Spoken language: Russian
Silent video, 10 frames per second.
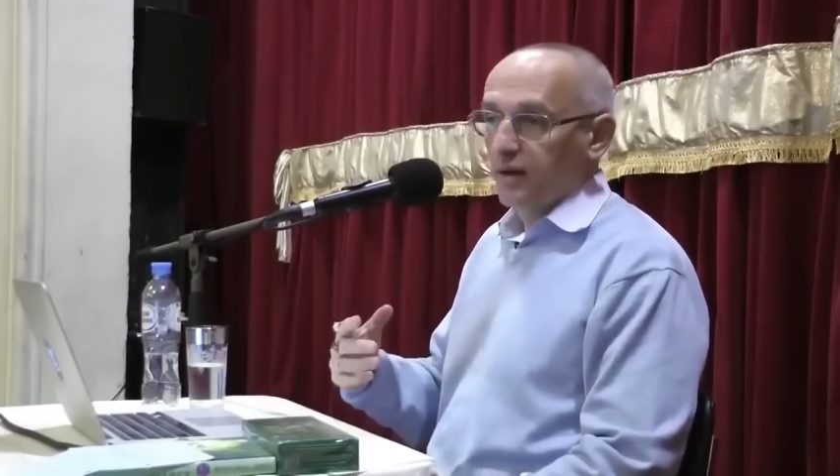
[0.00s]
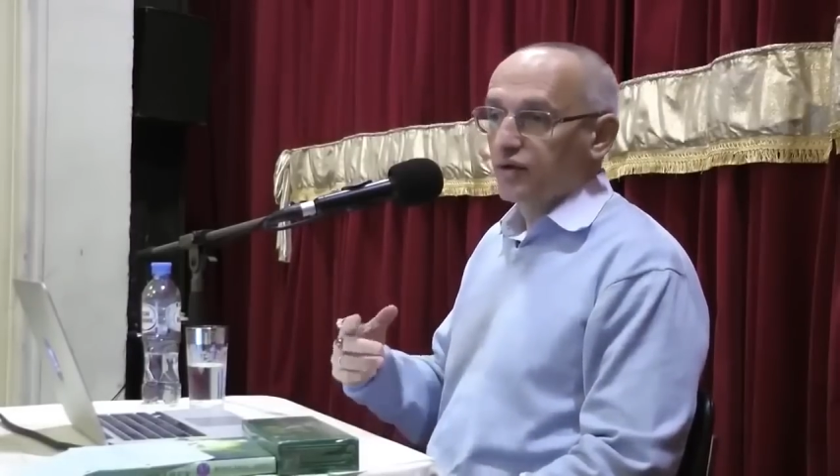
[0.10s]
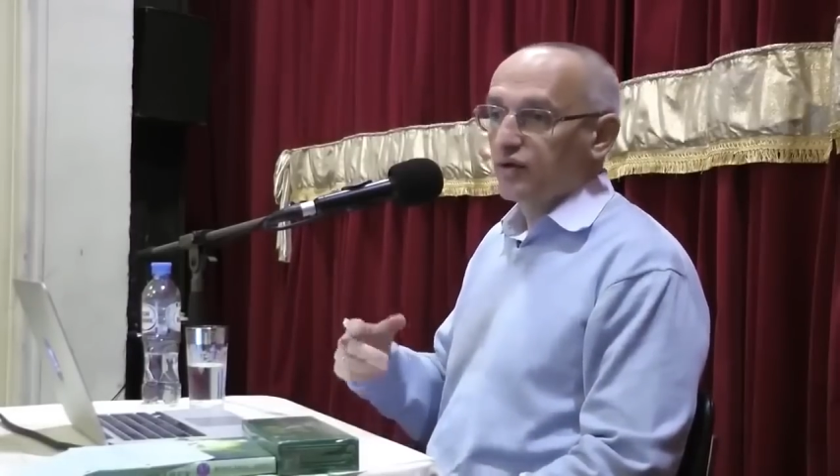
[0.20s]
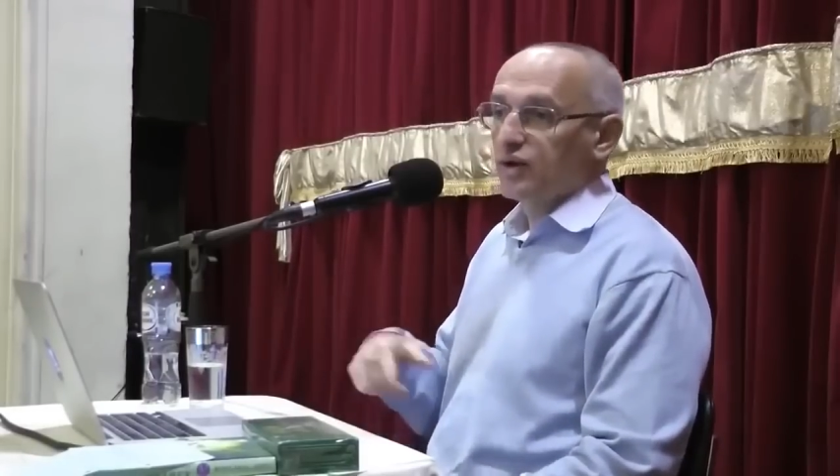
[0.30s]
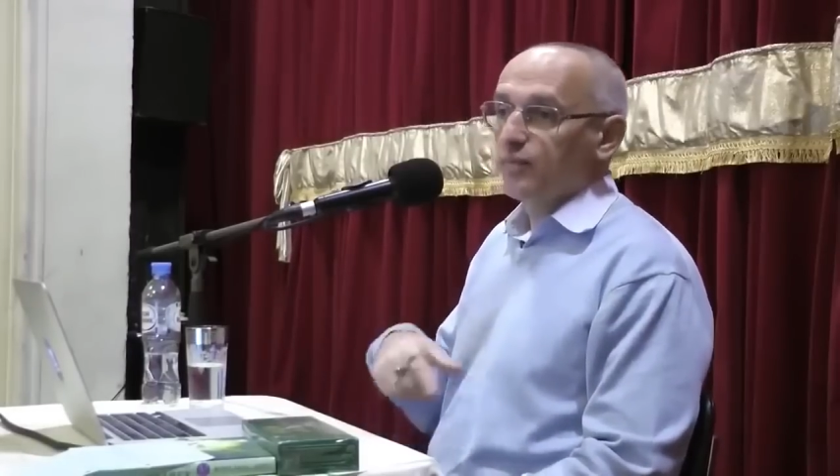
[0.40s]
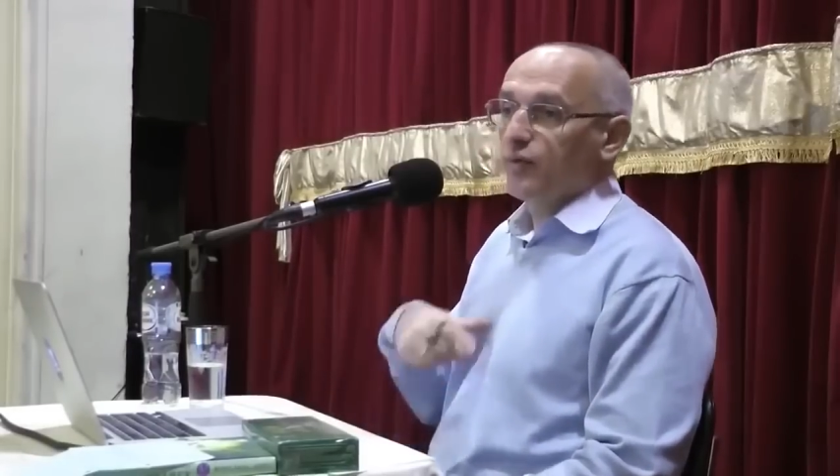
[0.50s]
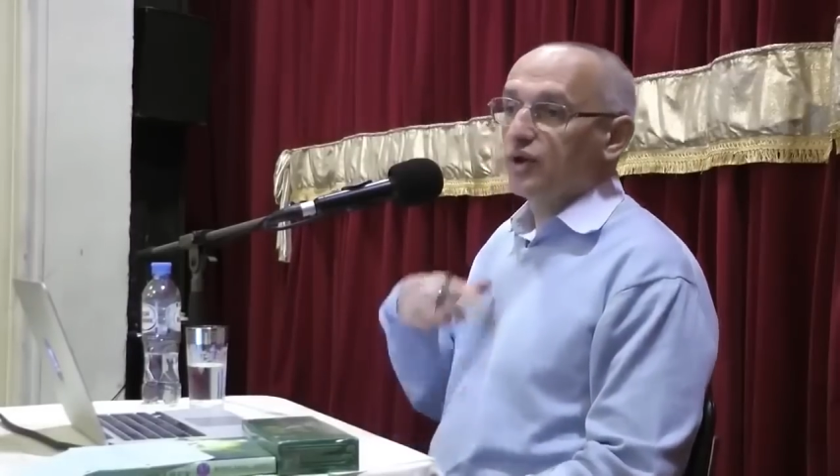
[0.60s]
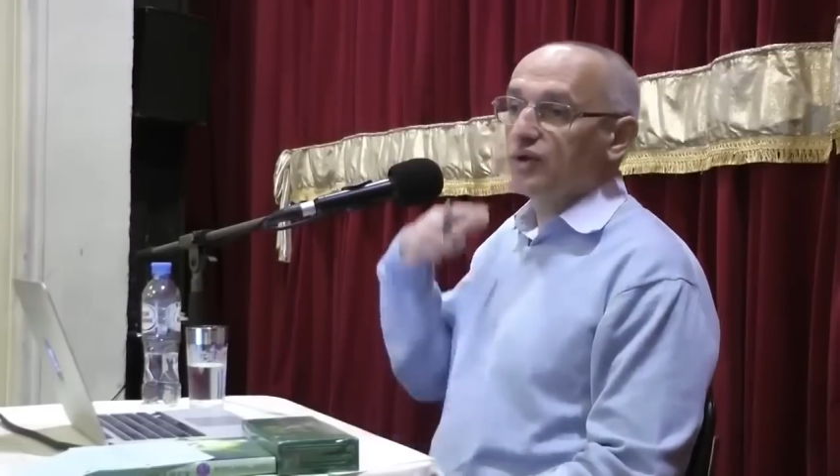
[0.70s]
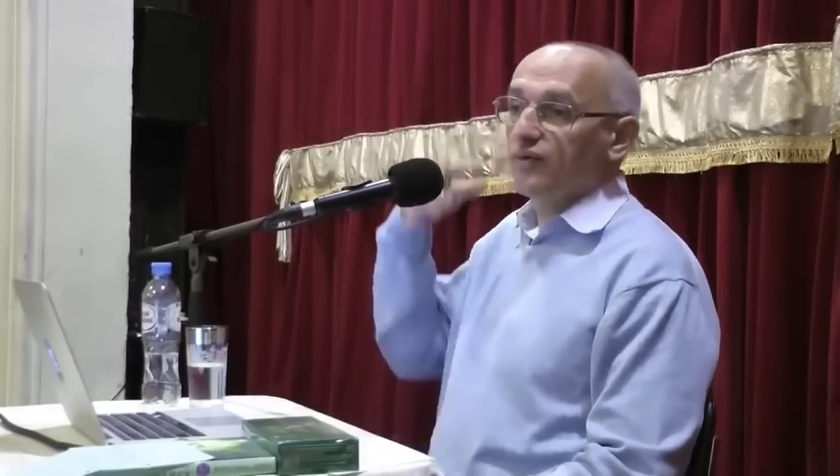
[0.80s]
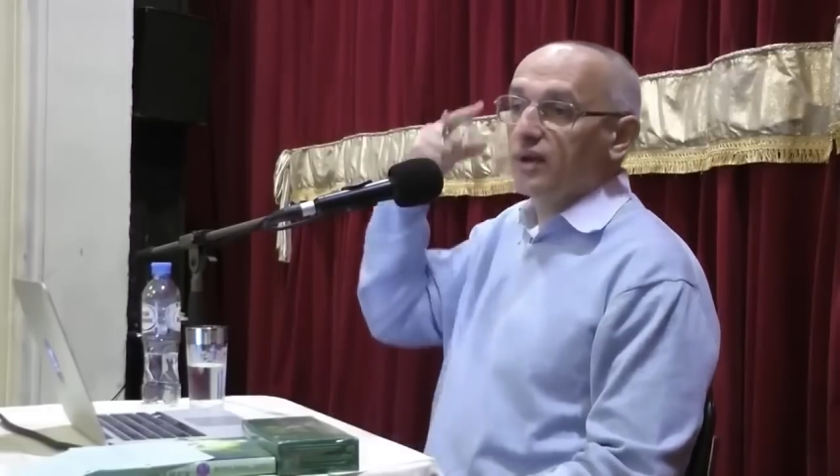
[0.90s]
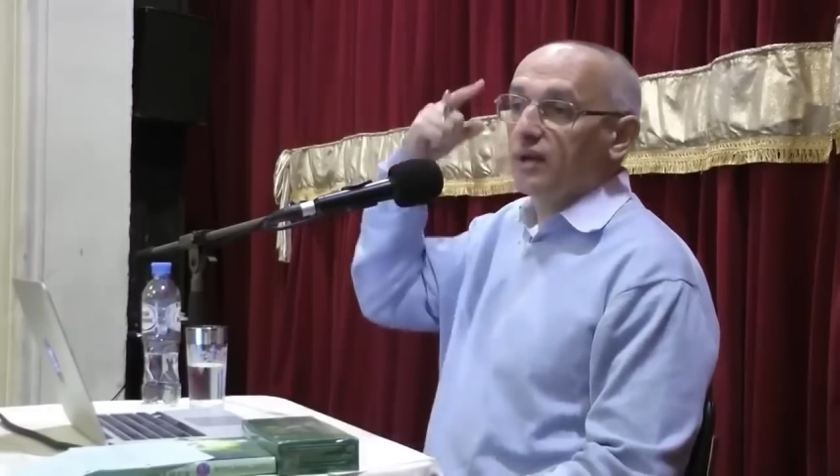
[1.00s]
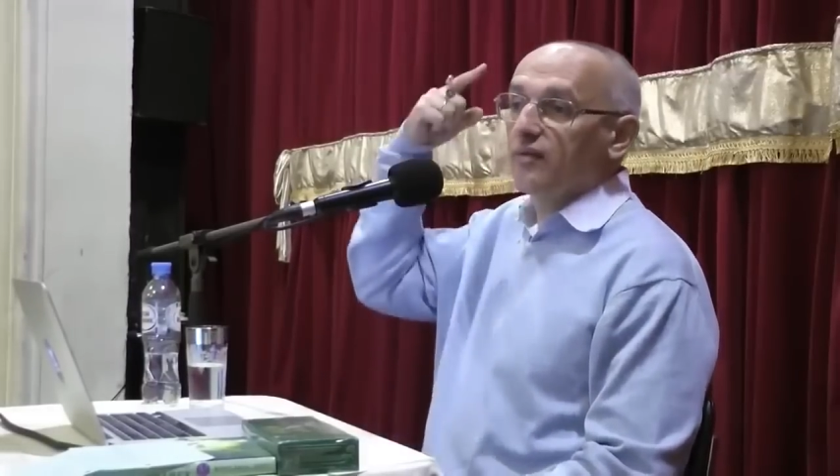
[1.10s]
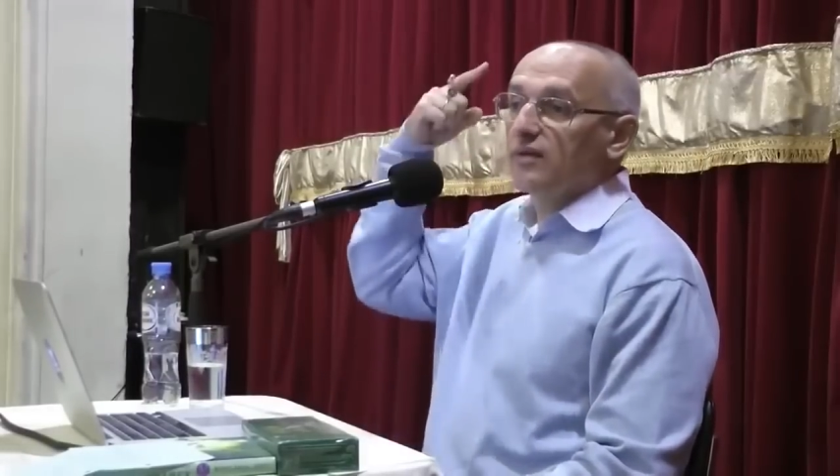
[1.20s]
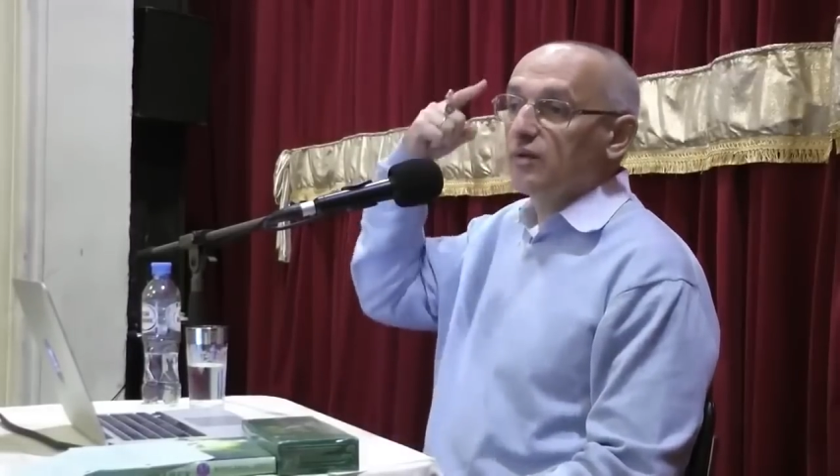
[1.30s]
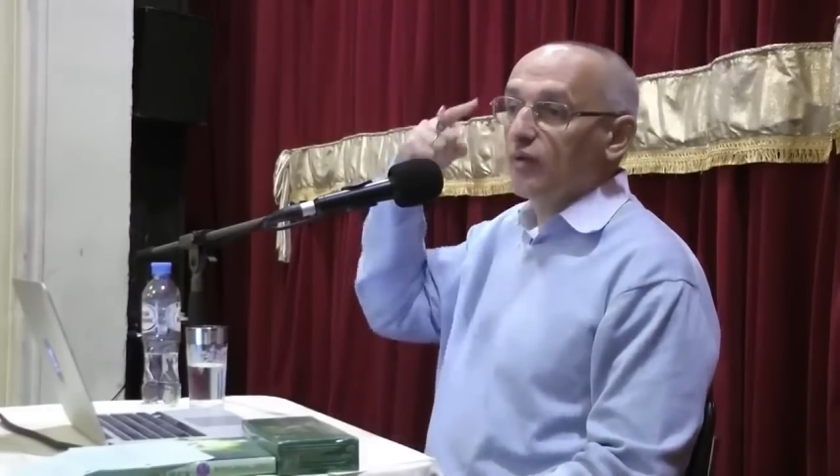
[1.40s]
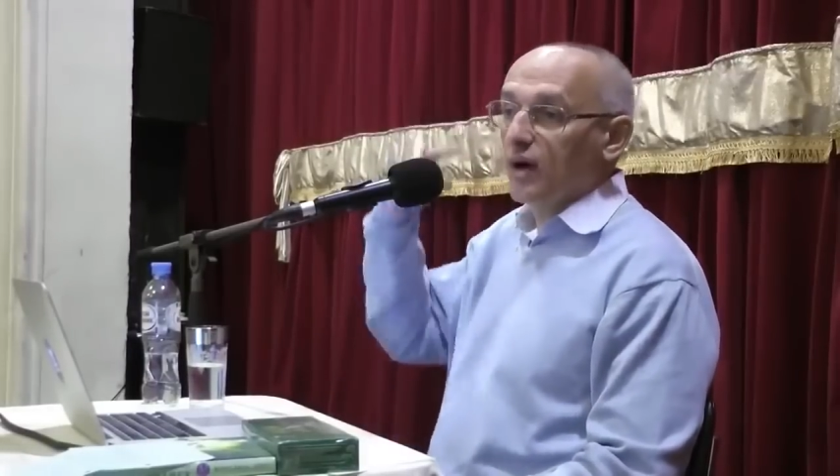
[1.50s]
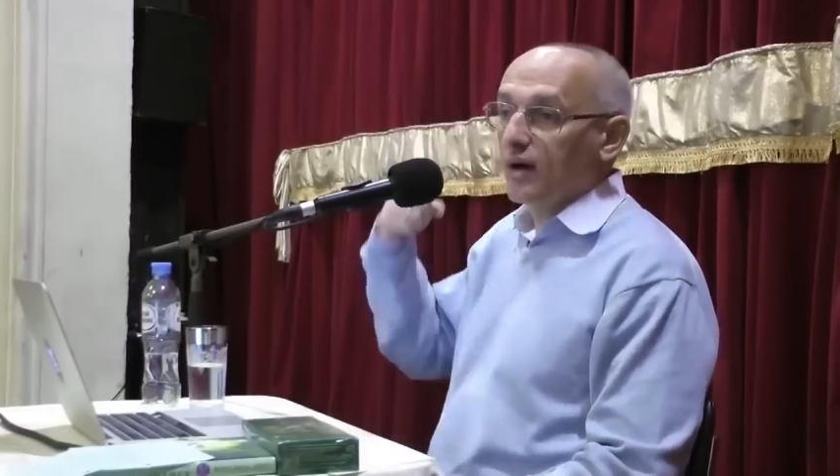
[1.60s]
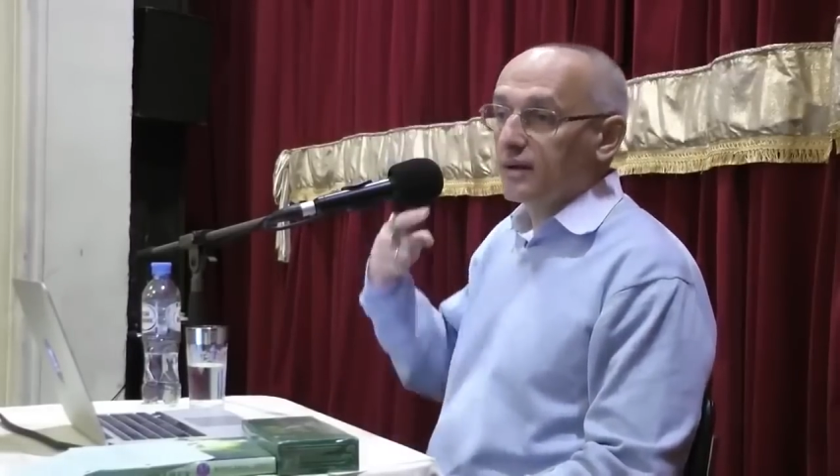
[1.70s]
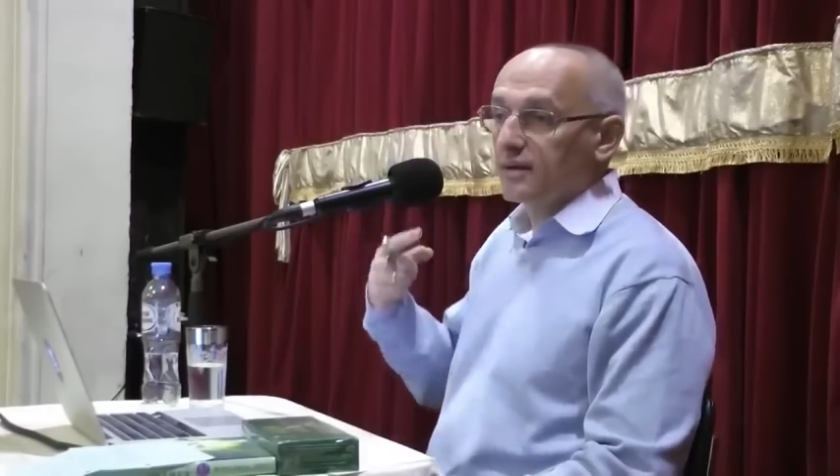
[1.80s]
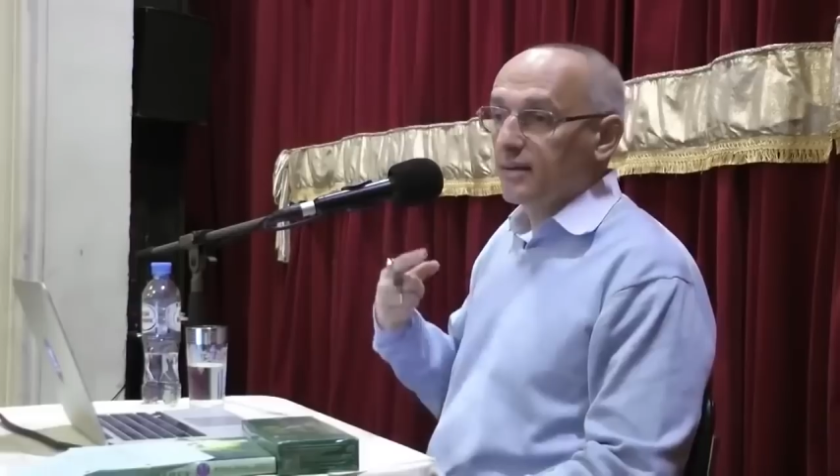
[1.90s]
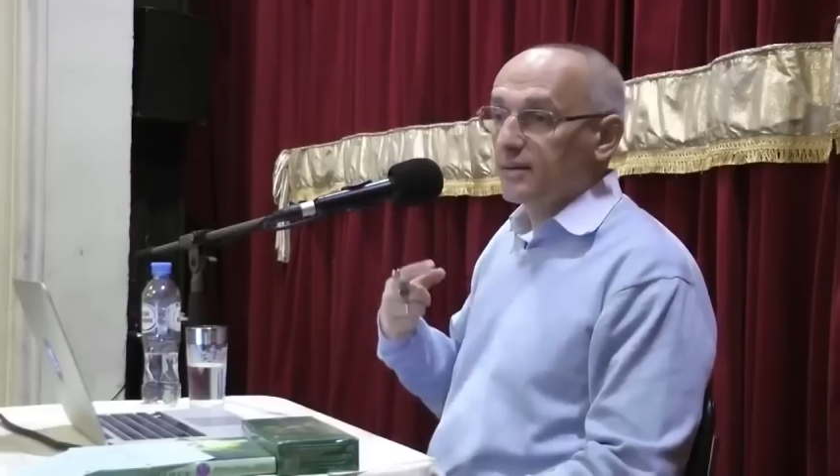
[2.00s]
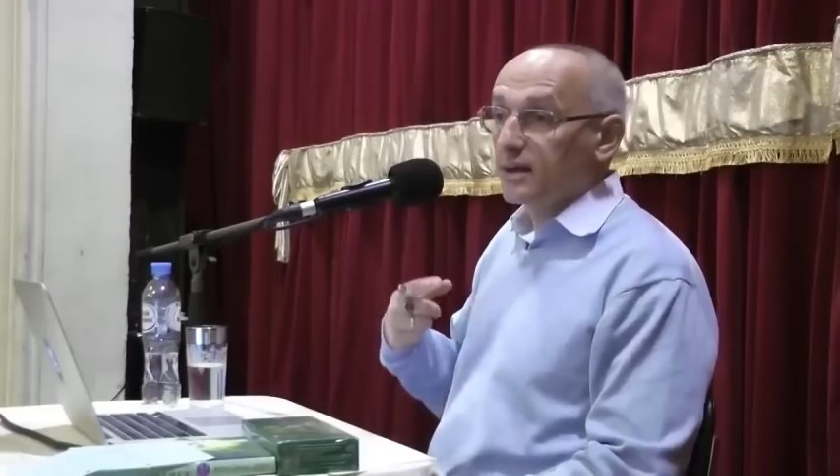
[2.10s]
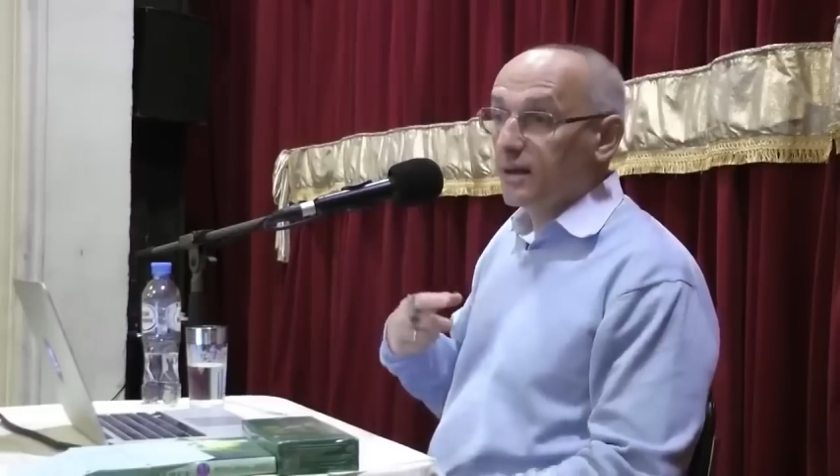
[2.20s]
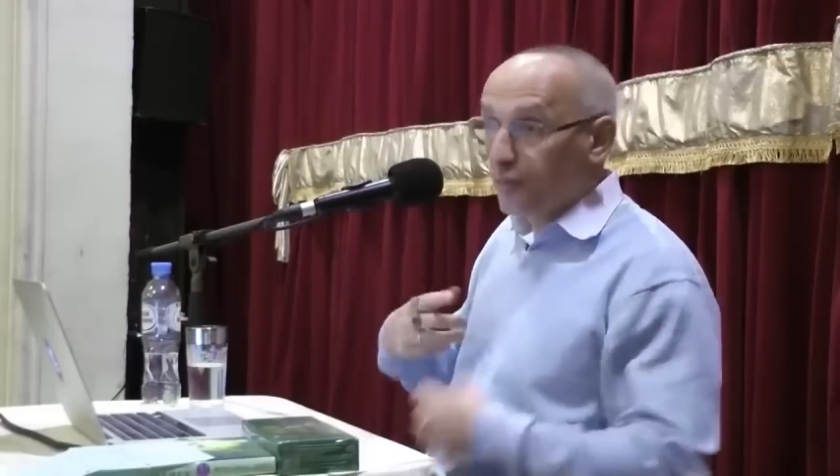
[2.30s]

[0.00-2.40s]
что чем больше вот эта высокая концепция,